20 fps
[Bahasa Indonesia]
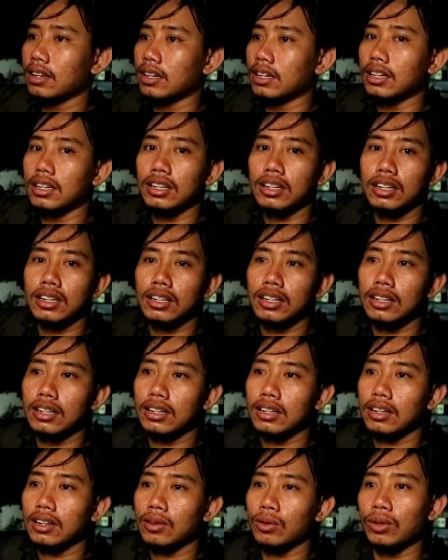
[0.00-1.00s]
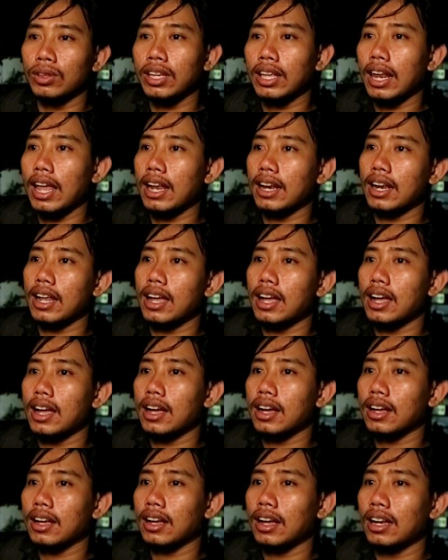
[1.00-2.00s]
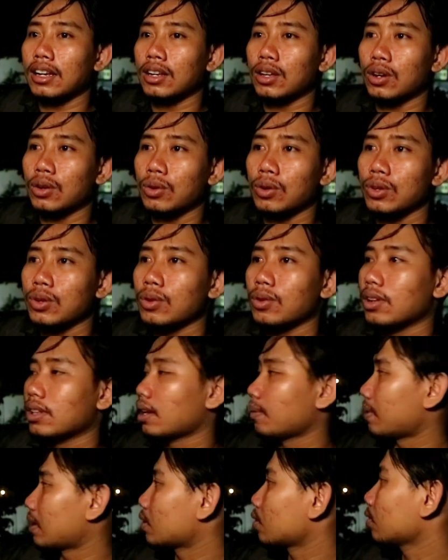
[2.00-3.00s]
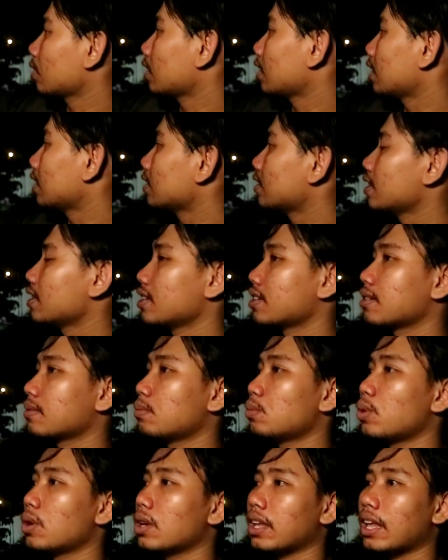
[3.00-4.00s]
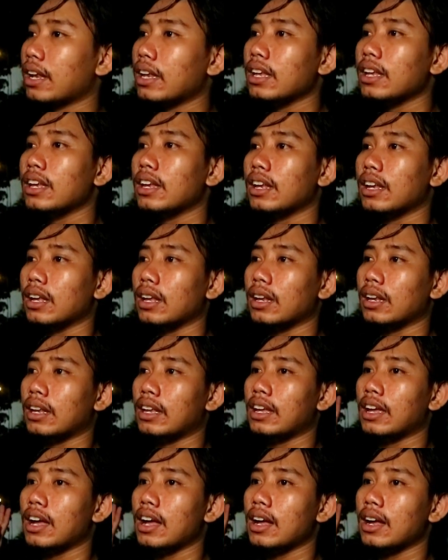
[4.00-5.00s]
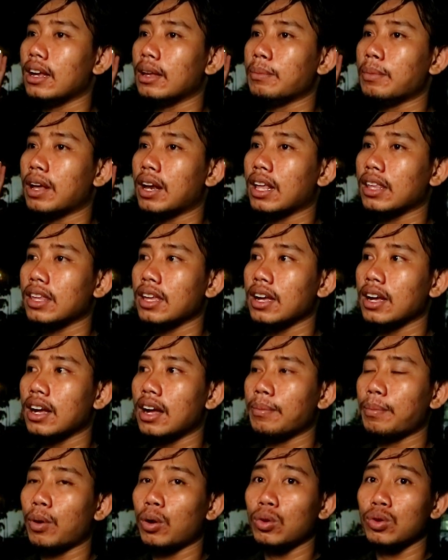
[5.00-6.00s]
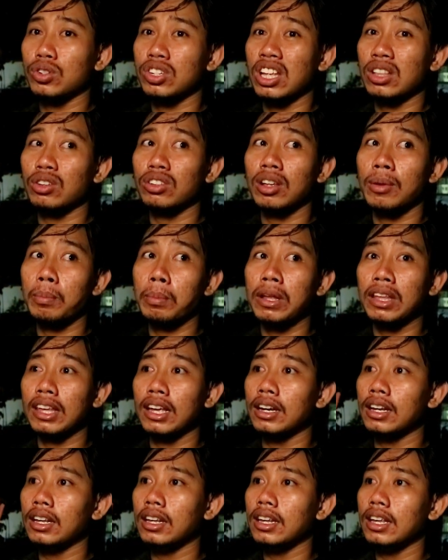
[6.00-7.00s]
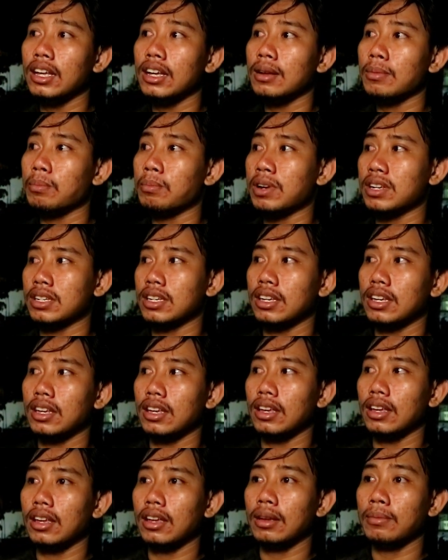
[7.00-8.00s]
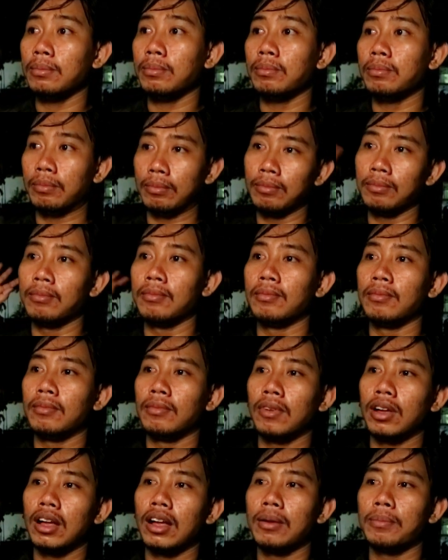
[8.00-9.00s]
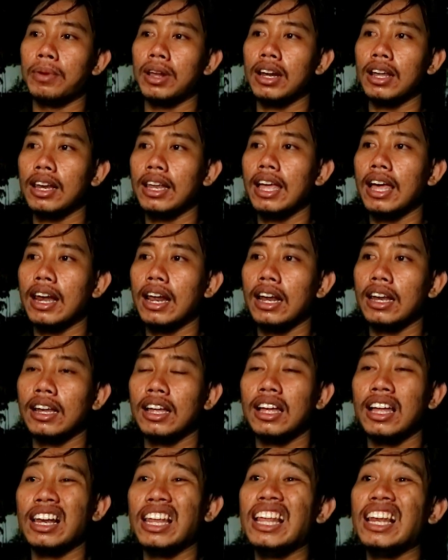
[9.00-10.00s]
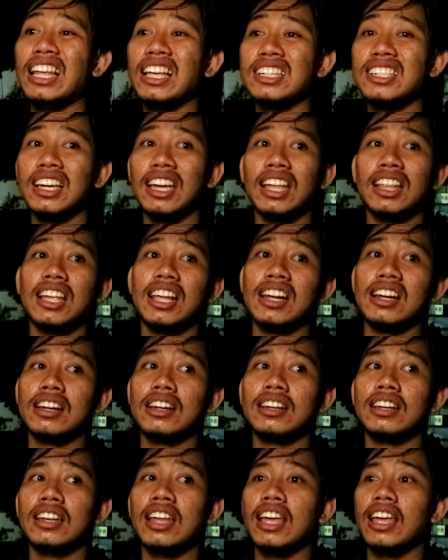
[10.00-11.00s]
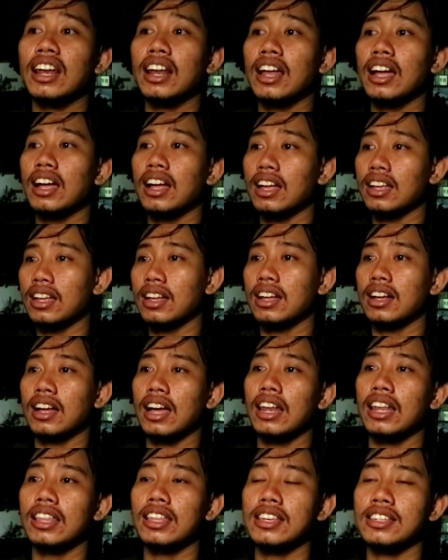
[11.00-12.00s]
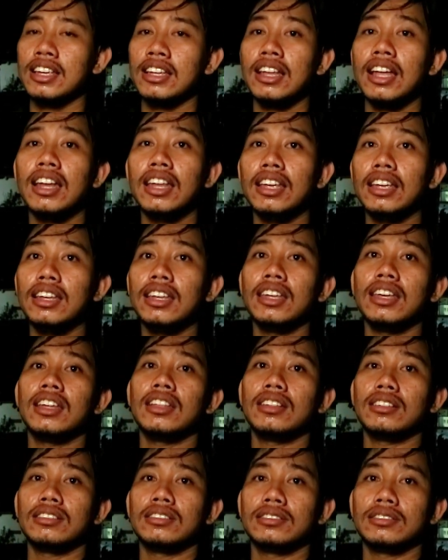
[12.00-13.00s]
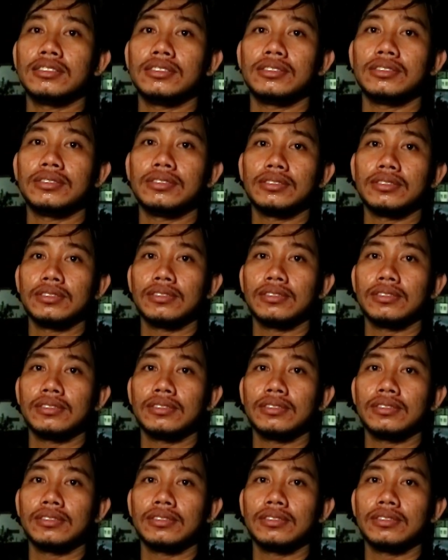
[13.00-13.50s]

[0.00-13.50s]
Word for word: uh, eh, kuntilanak deru juga termasuk ada di sini semua jadi dia ibaratnya nggak fokus satu tempat jadi dia masih berkeliaran keliling sekitar daerah Kali Cisadane ini gitu. Nah,